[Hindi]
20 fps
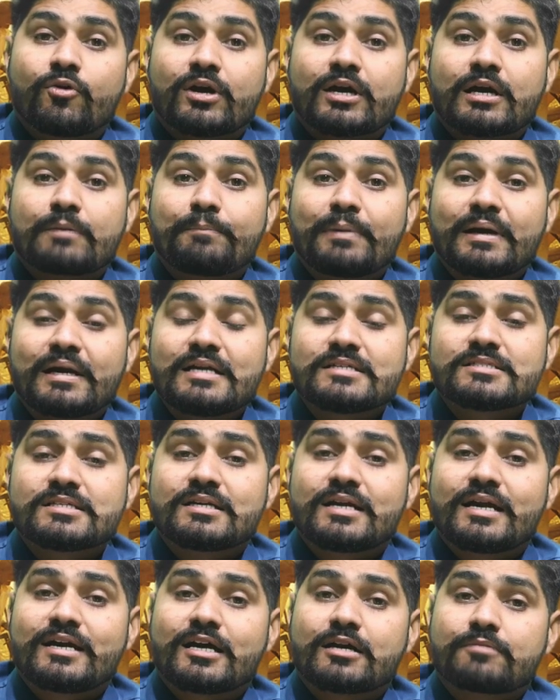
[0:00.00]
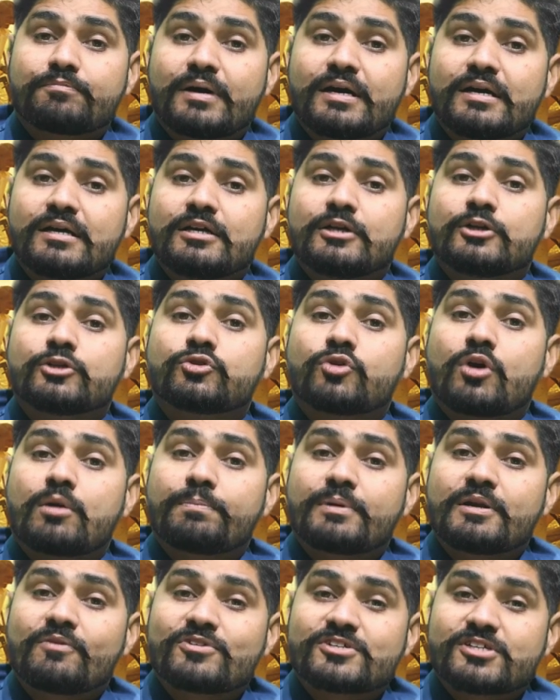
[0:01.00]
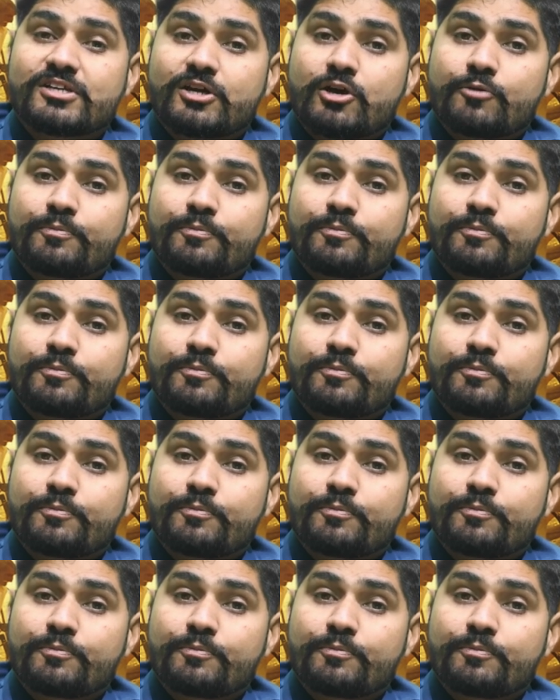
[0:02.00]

और अगर पन्नी से ना ढक पाएँ तो अपनी फसल